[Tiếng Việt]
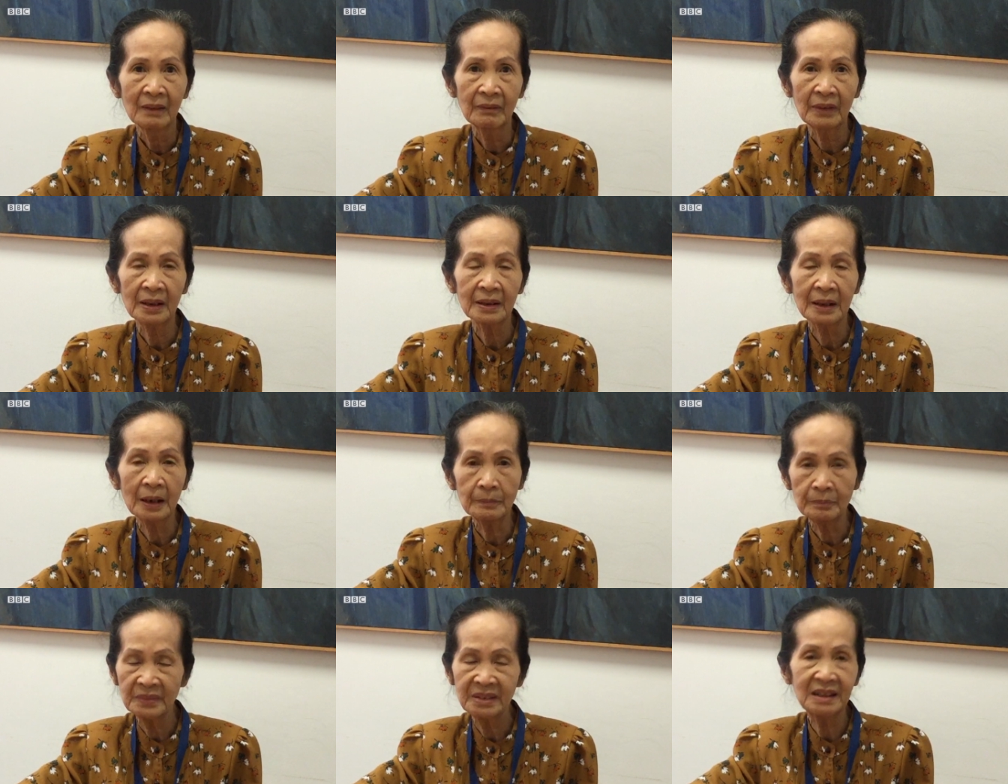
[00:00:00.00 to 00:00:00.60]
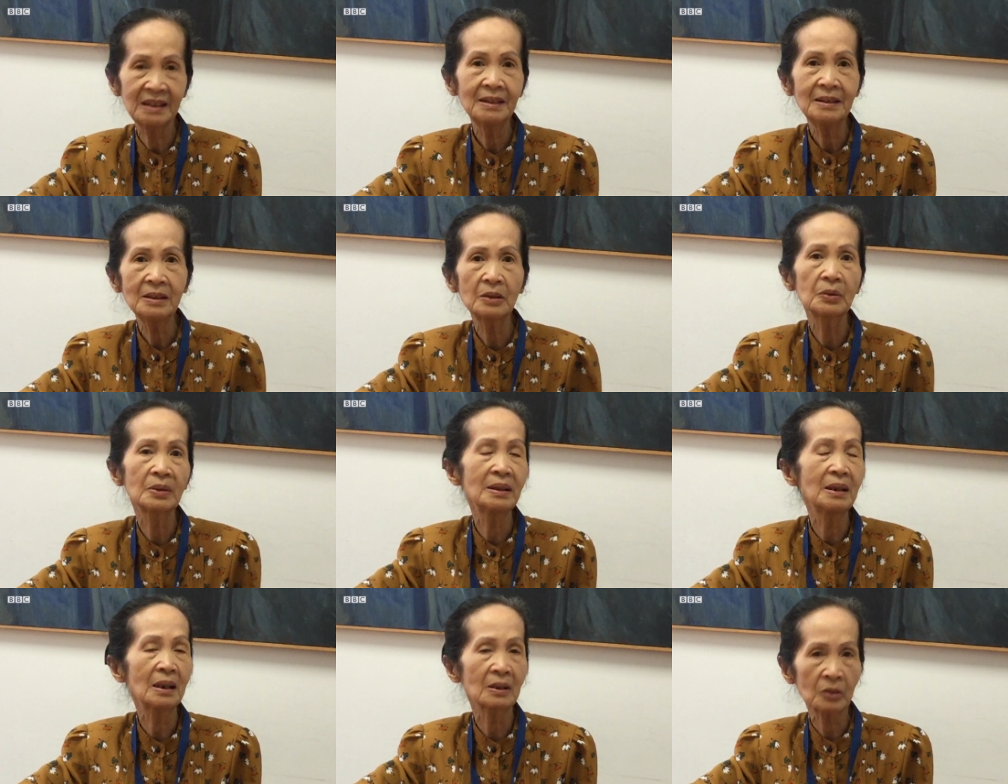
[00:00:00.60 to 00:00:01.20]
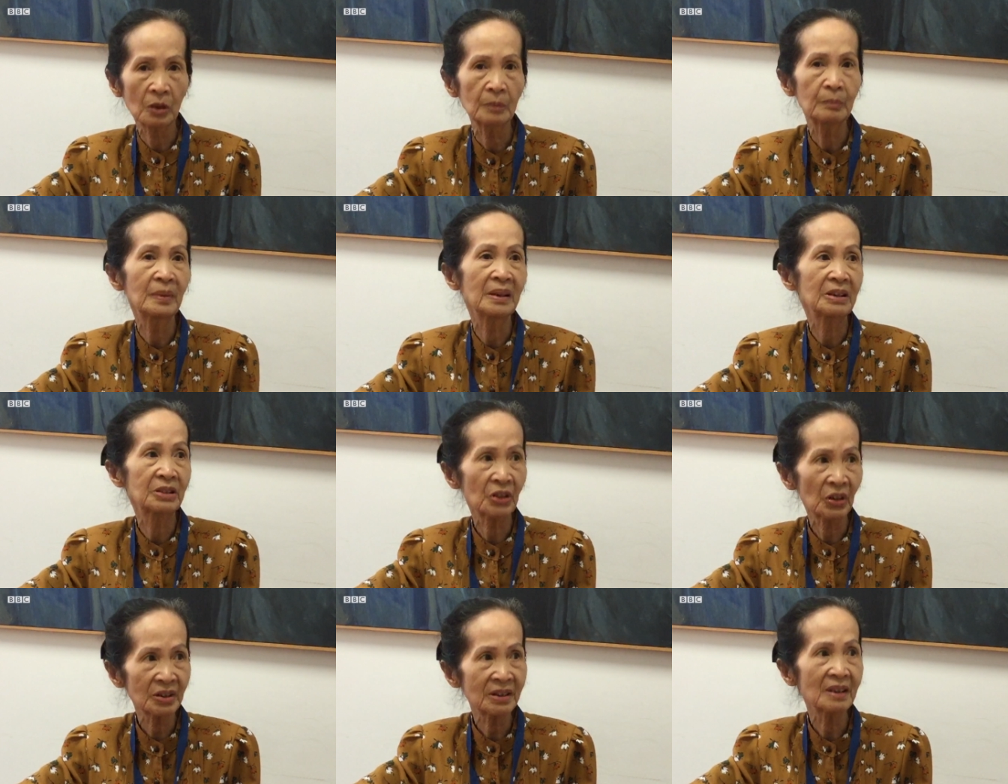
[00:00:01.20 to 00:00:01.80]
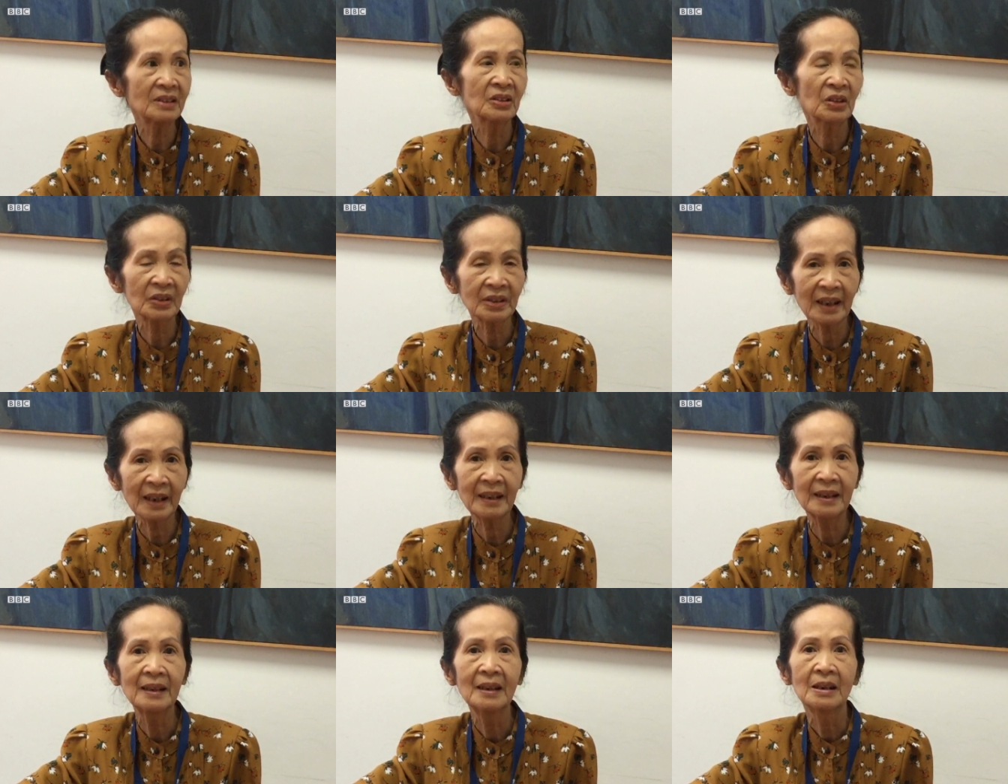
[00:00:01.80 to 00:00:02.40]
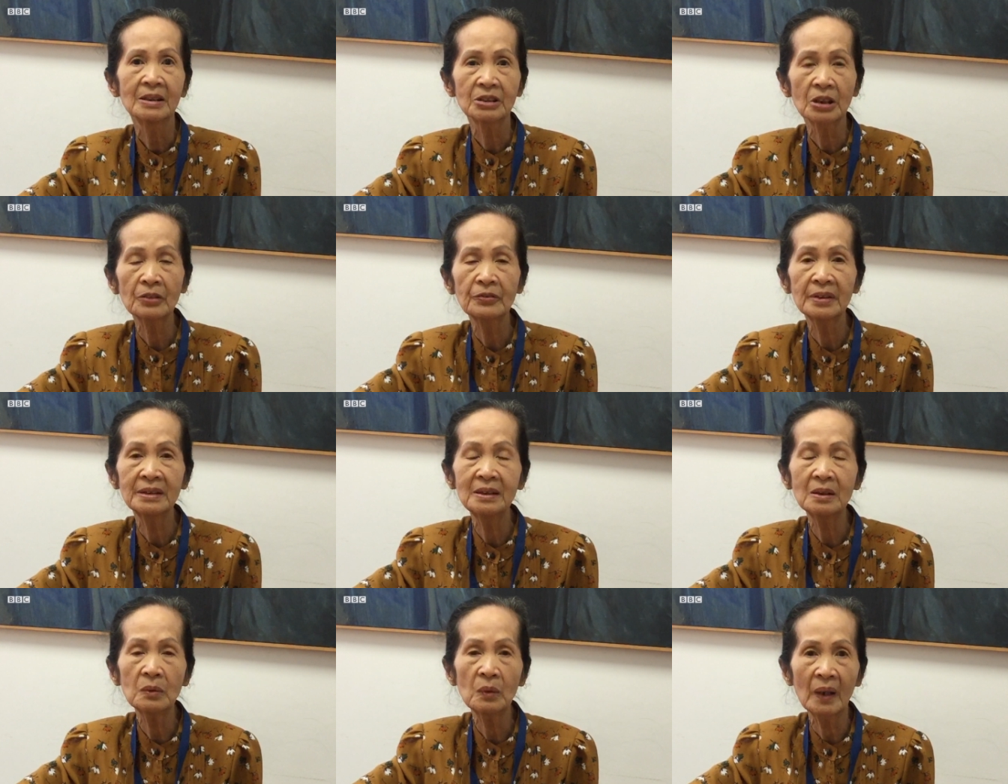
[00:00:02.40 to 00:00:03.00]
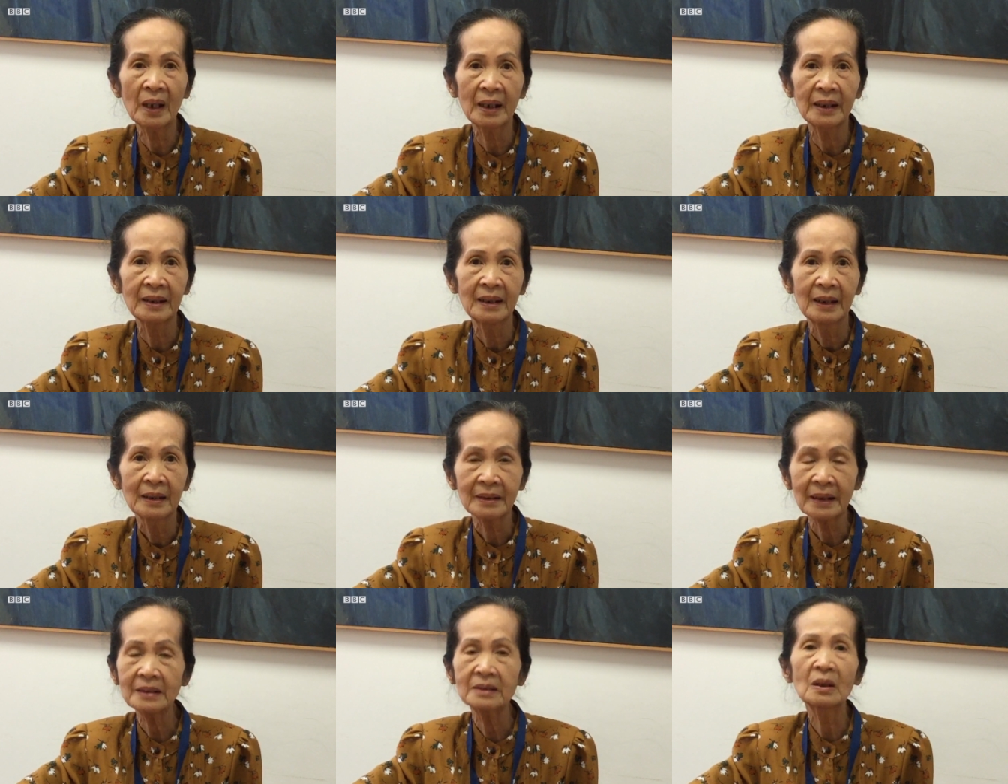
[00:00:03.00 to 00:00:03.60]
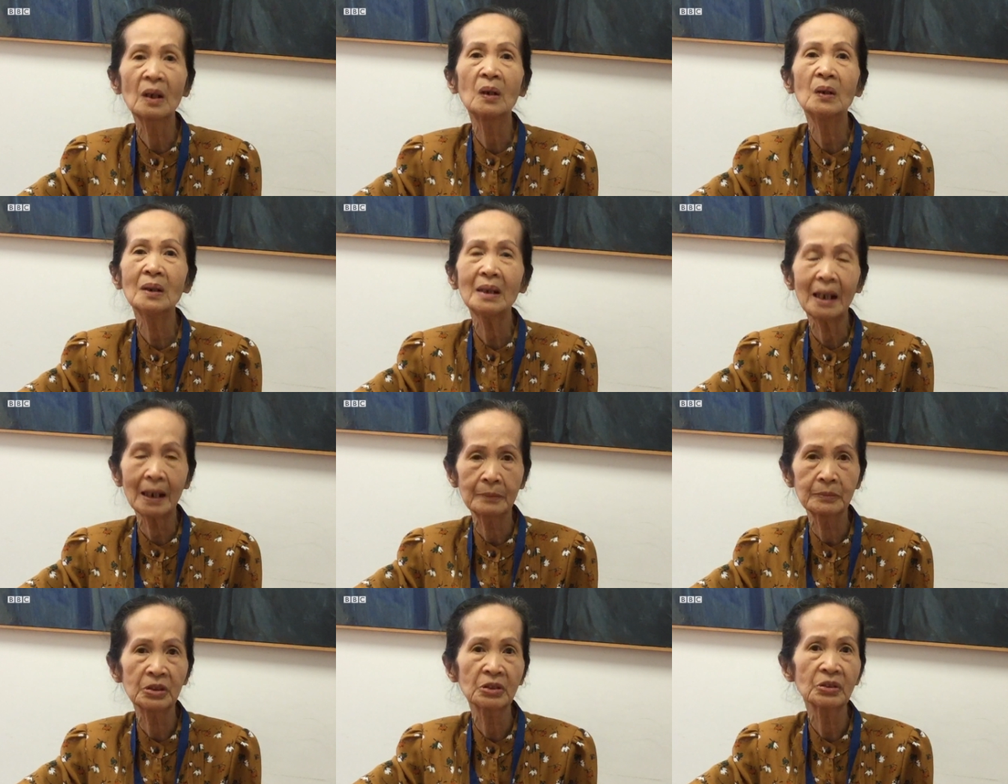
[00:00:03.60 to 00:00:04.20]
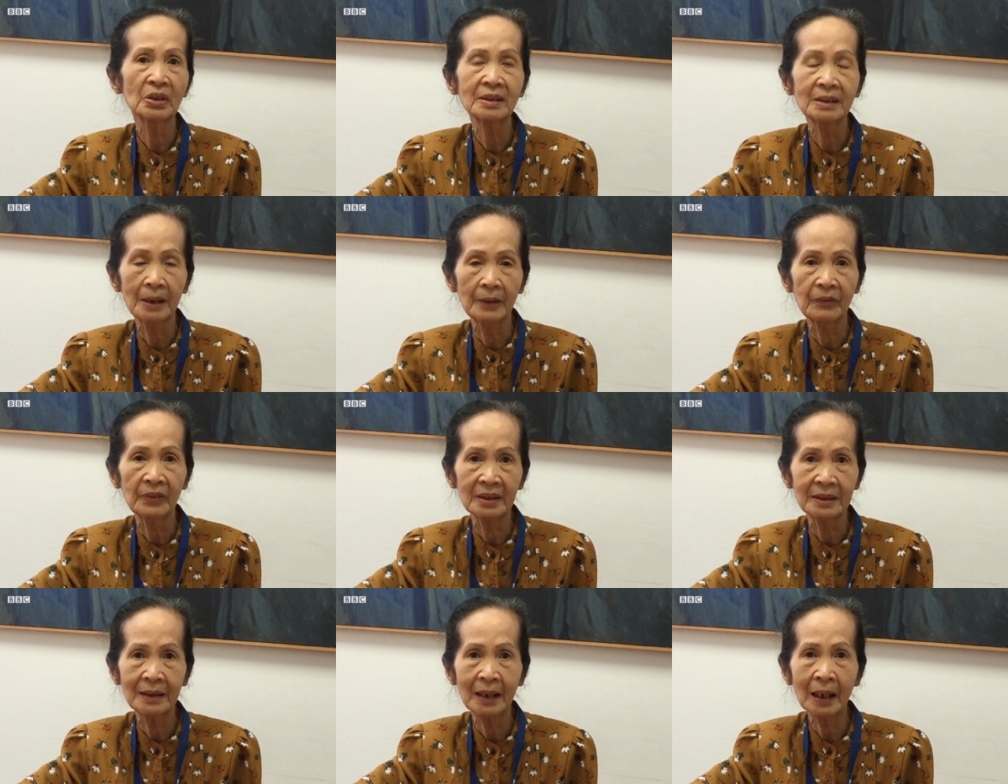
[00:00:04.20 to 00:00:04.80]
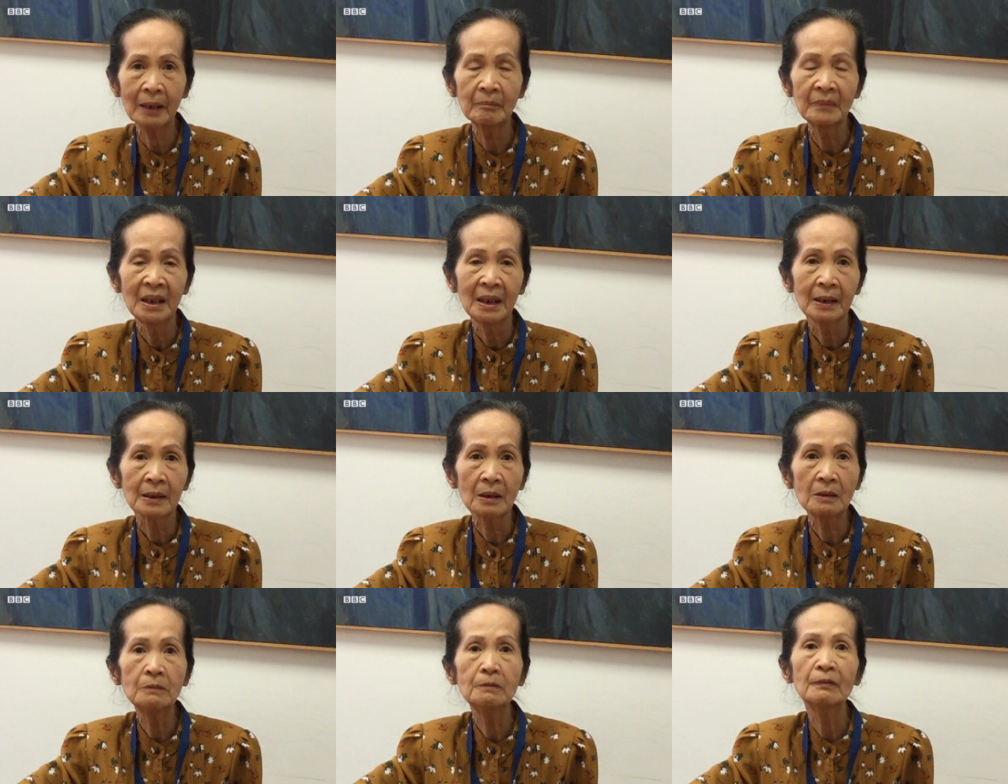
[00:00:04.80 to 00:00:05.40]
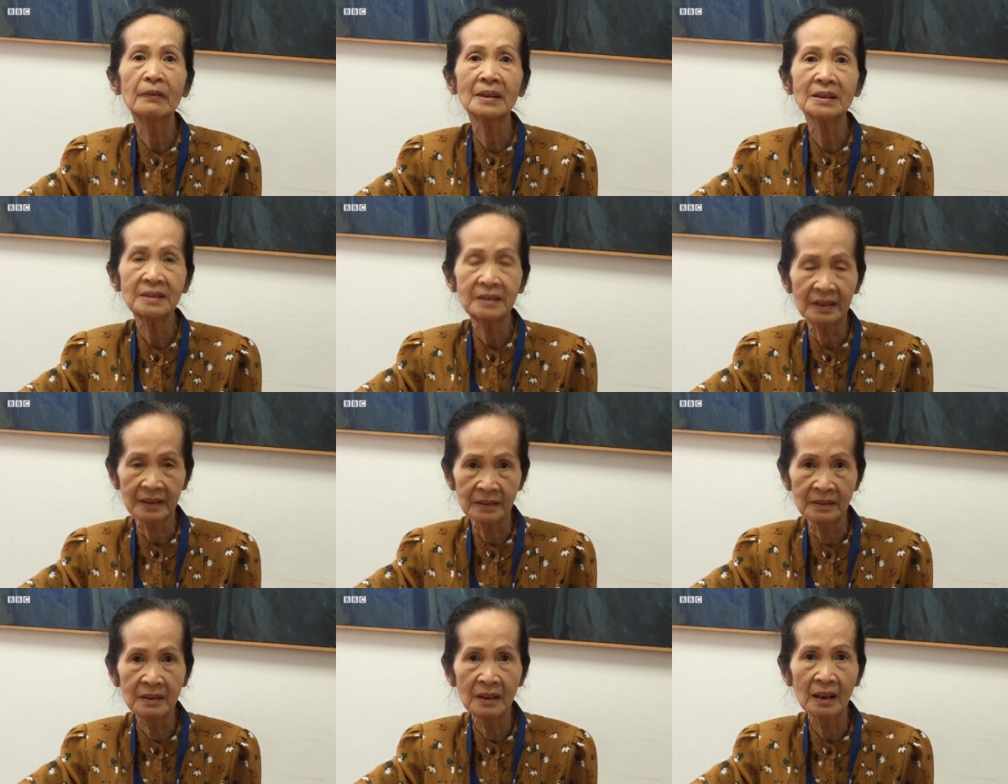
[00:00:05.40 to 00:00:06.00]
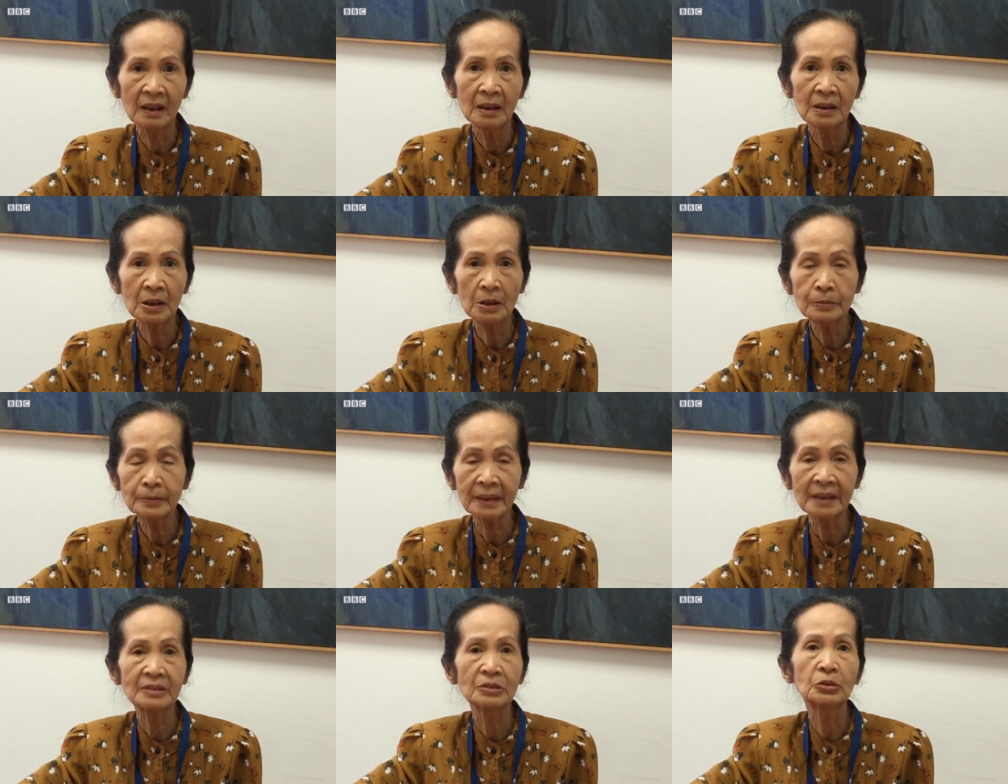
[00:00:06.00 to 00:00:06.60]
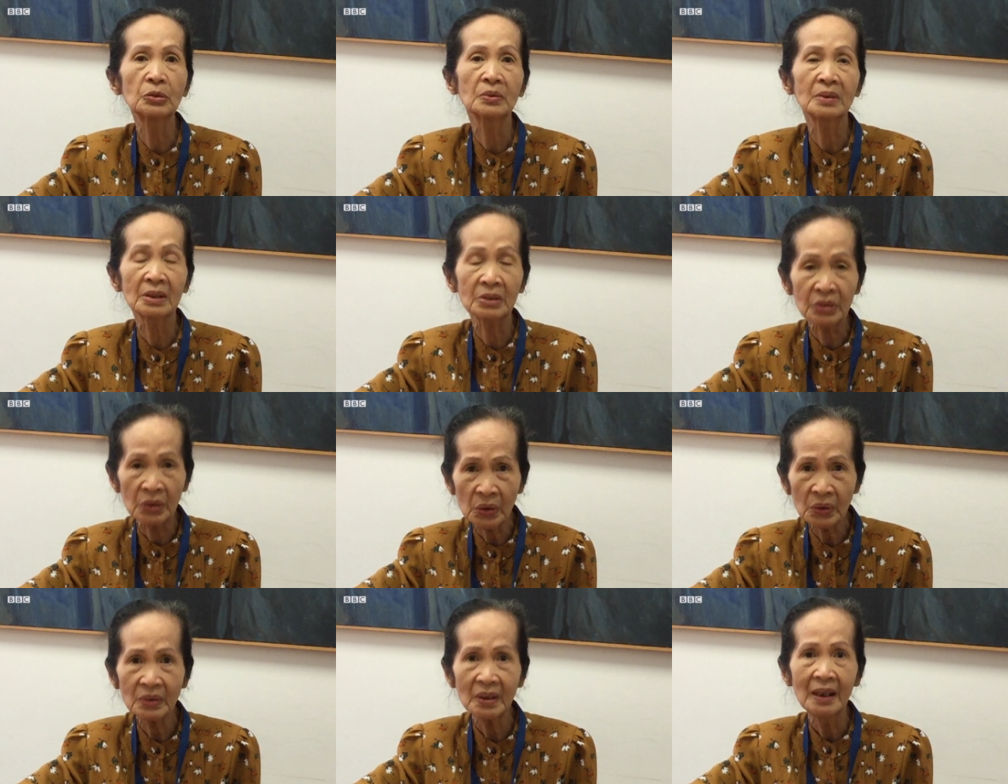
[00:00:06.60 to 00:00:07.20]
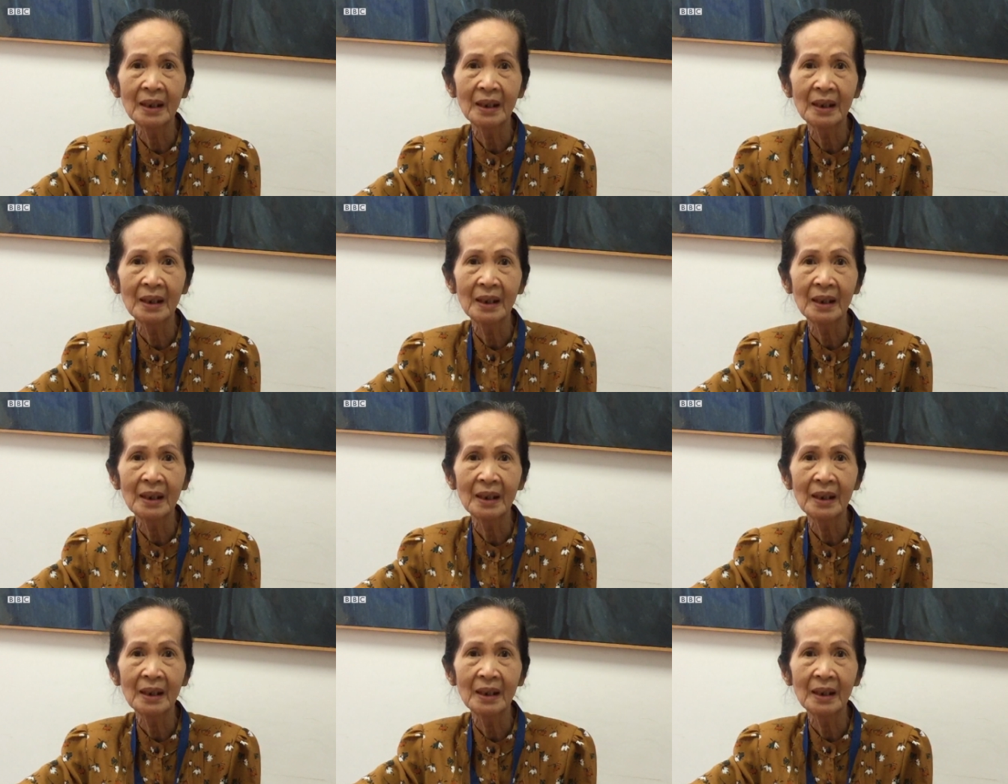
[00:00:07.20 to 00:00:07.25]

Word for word: và thậm chí nhiều khi lại còn bị trói chân trói tay so với nước ngoài cách đó làm cho doanh nghiệp Việt Nam không phát triển được không tận dụng được tốt